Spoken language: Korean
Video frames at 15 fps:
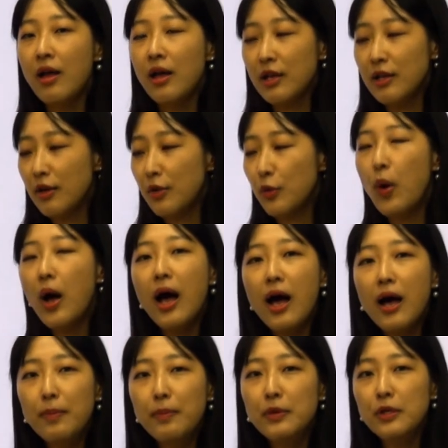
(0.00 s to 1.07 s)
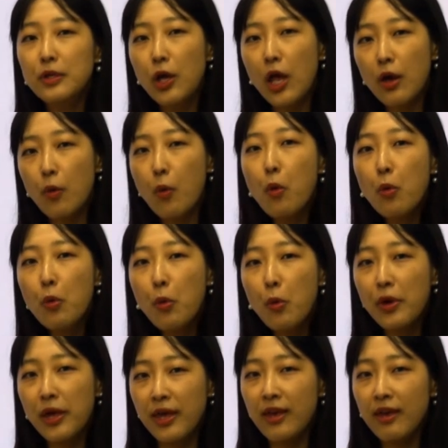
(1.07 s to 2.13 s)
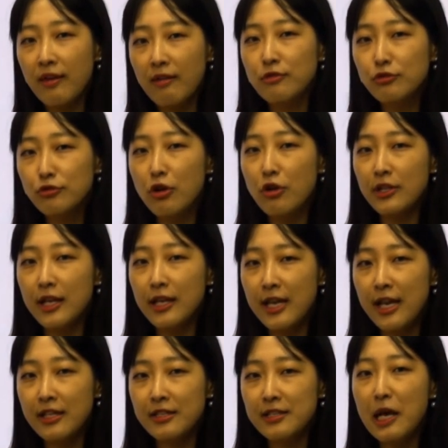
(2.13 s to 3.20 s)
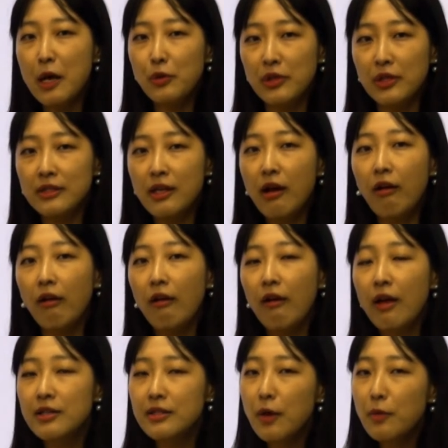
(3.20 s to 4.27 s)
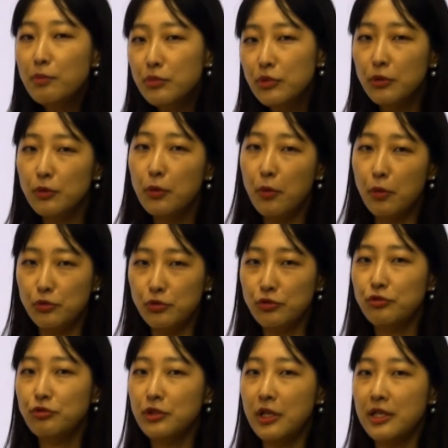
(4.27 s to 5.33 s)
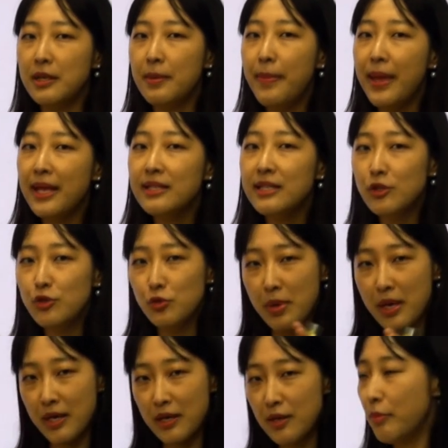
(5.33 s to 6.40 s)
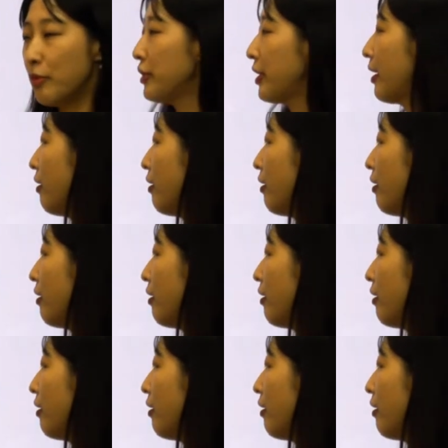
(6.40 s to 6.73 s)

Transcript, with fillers: 이런 화합을 이렇게 공고히 굳건하게 하는 차원에서 선물로 중국에서 판다 두 마리를 보낸